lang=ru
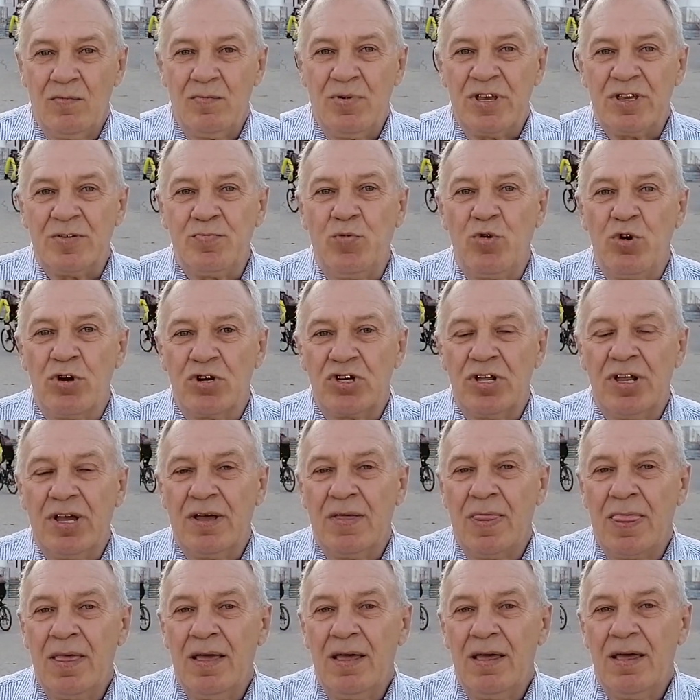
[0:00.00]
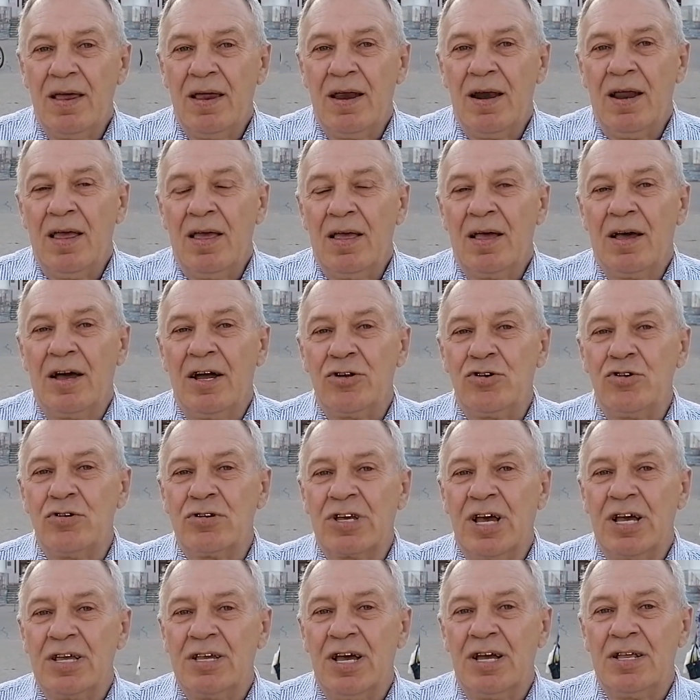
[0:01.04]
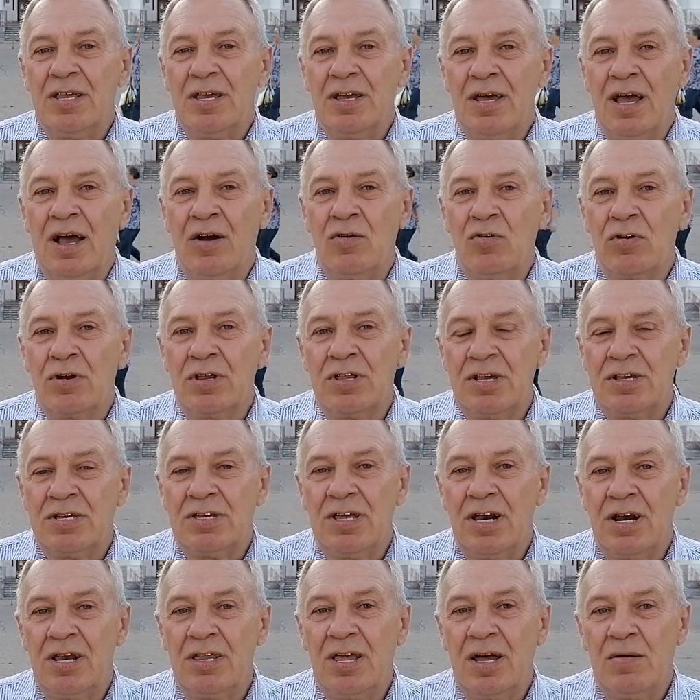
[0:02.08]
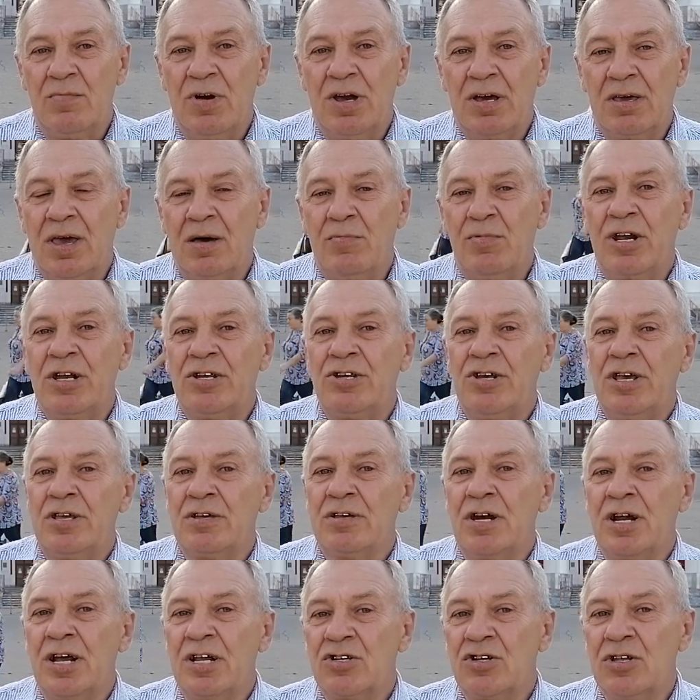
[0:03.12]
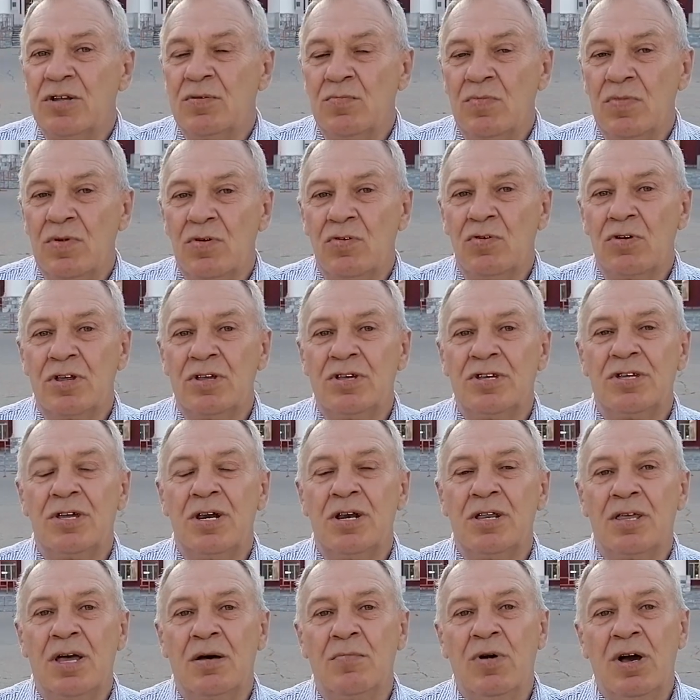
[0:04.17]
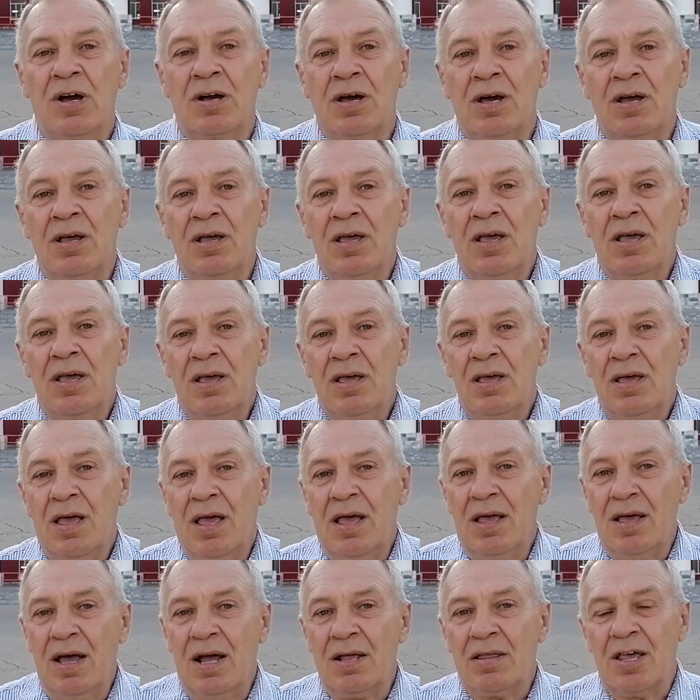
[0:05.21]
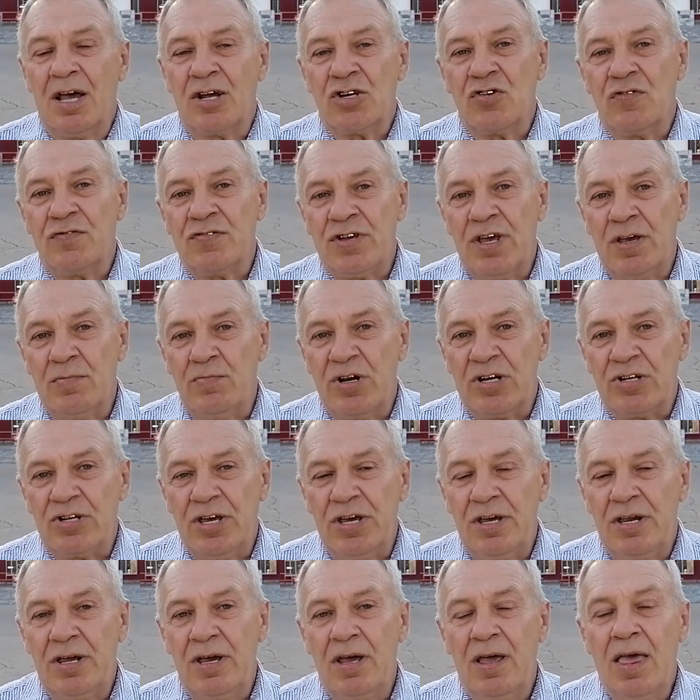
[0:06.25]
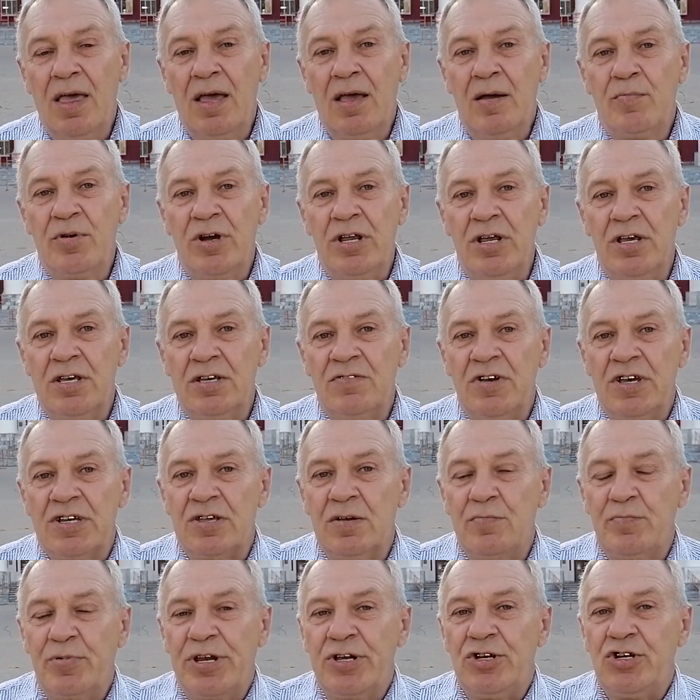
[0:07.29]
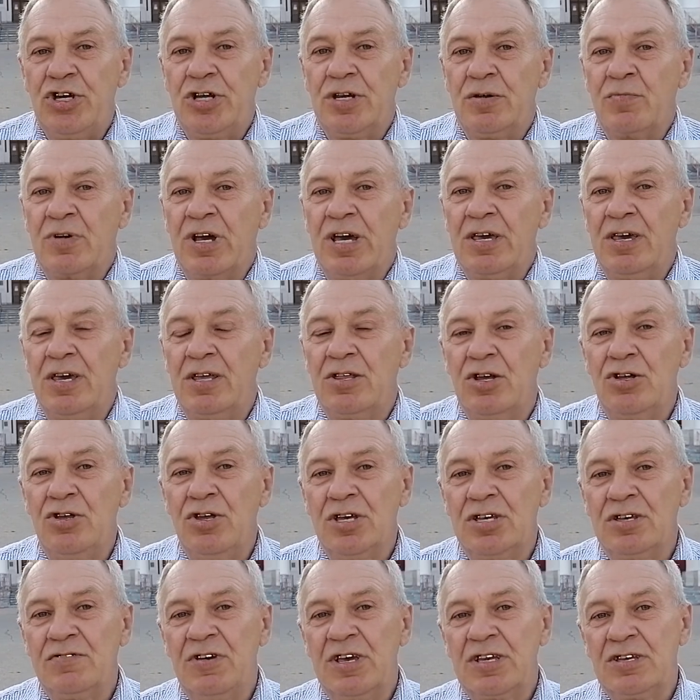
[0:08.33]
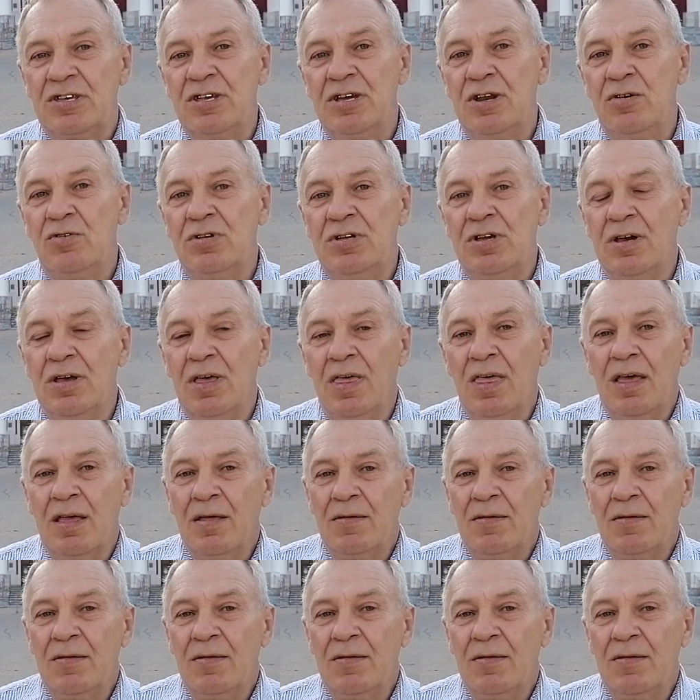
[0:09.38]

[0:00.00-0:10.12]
Безбожно. Хочу сказать о городе Стерлитамаке, обращаясь к гражданам города Стерлитамака, а также всей Башкирии. По неизвестным причинам какие-то неизвестные люди